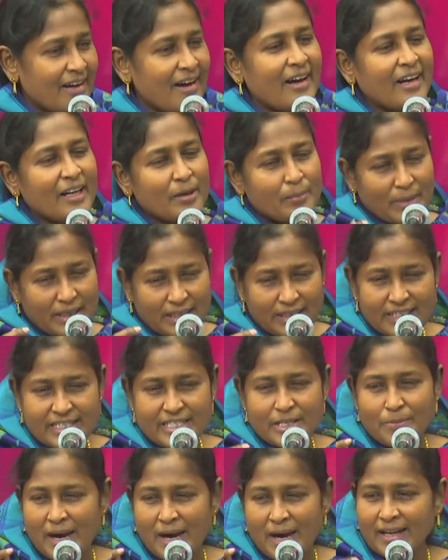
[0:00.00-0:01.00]
ஆனால்
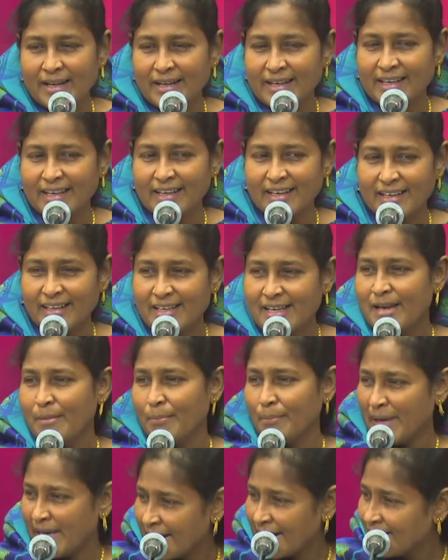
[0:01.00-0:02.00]
மன்னிச்சு பாருங்க
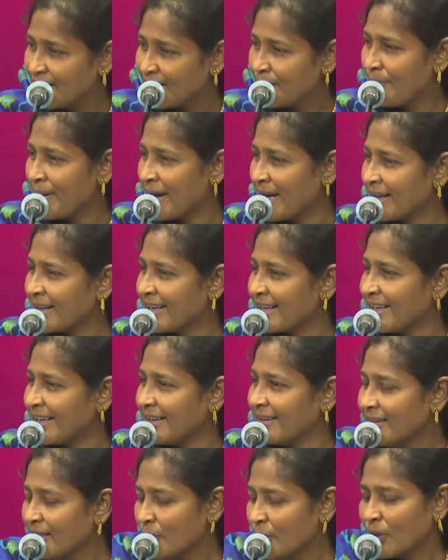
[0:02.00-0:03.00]
மறந்து பாருங்க
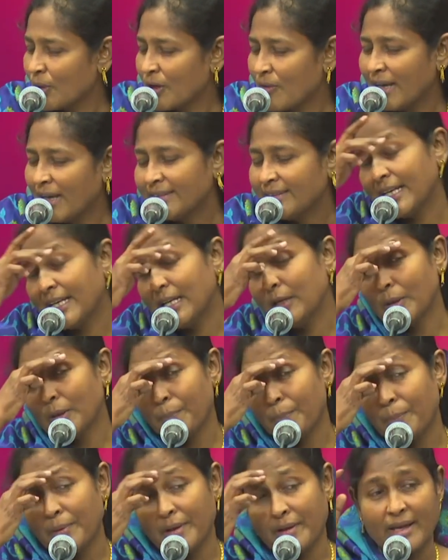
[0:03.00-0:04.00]
உங்கள் வாழ்க்கையில்
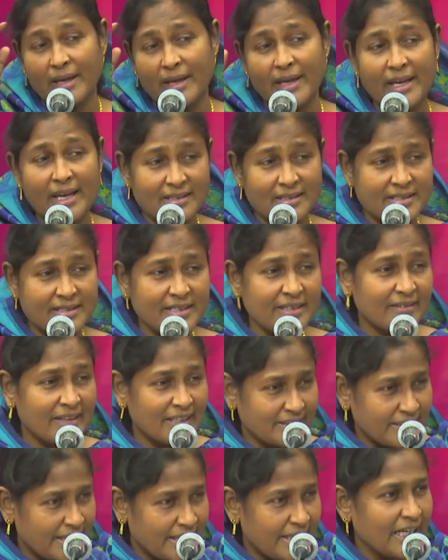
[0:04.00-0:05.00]
ஒரு பெரிய
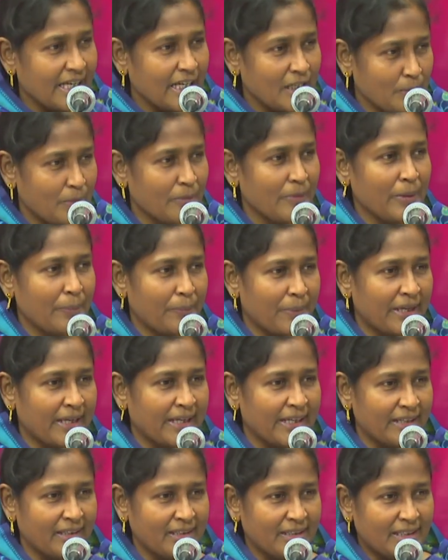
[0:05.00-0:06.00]
ஆசீர்வாதத்தை நீங்கள்
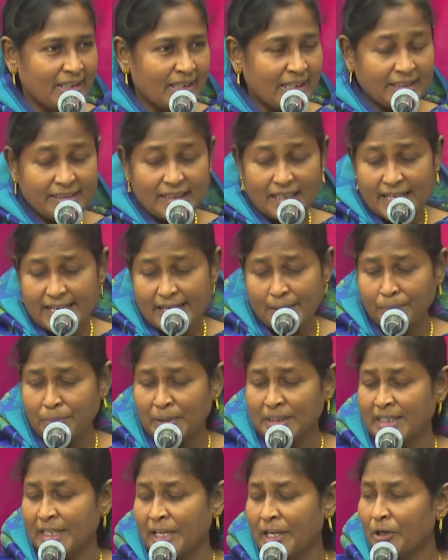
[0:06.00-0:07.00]
அனுபவிப்பீங்க இதெல்லாம்
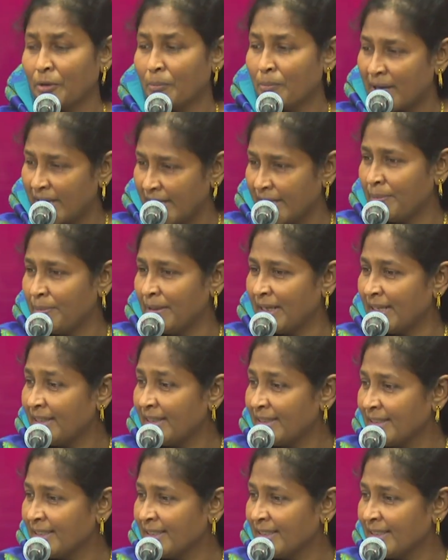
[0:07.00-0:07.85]
எப்போ தெரியும் பைபிளை